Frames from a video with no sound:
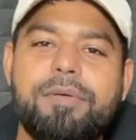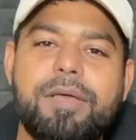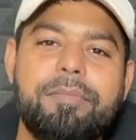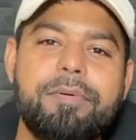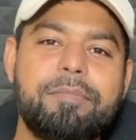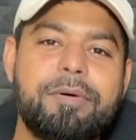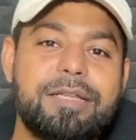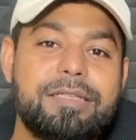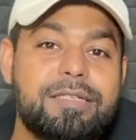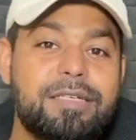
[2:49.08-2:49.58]
अब यहाँ
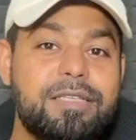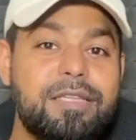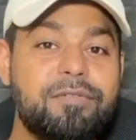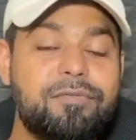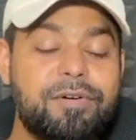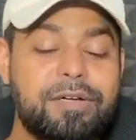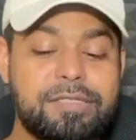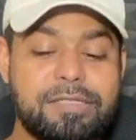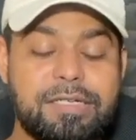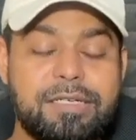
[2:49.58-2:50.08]
पे बात करते हैं
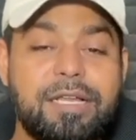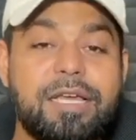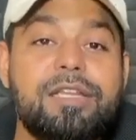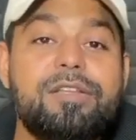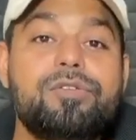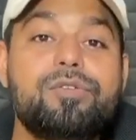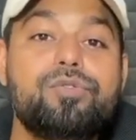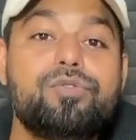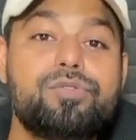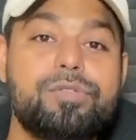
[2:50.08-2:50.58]
वर्सेटाइल
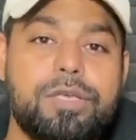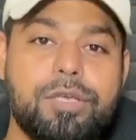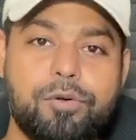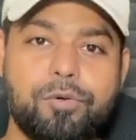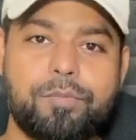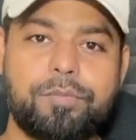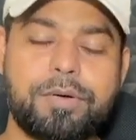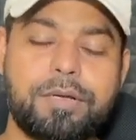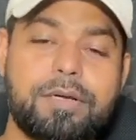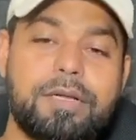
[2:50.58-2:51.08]
यूज के
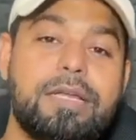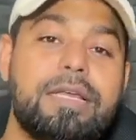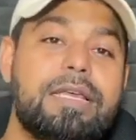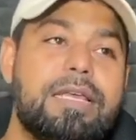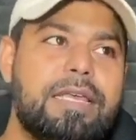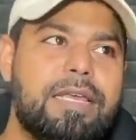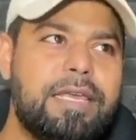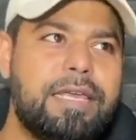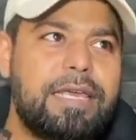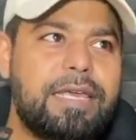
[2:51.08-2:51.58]
ऊपर
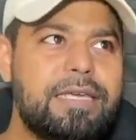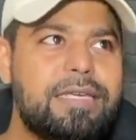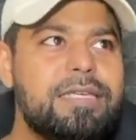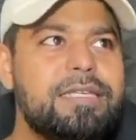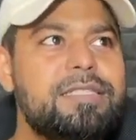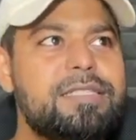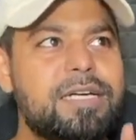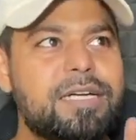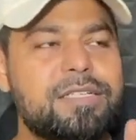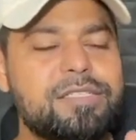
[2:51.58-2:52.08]
एक
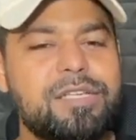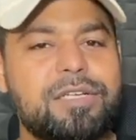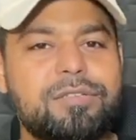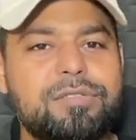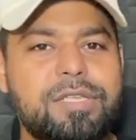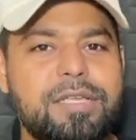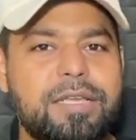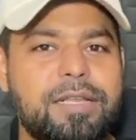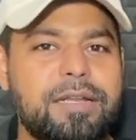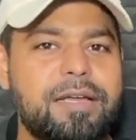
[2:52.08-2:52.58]
ही चार्जर
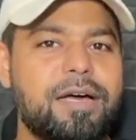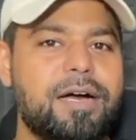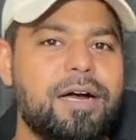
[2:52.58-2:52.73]
से है ना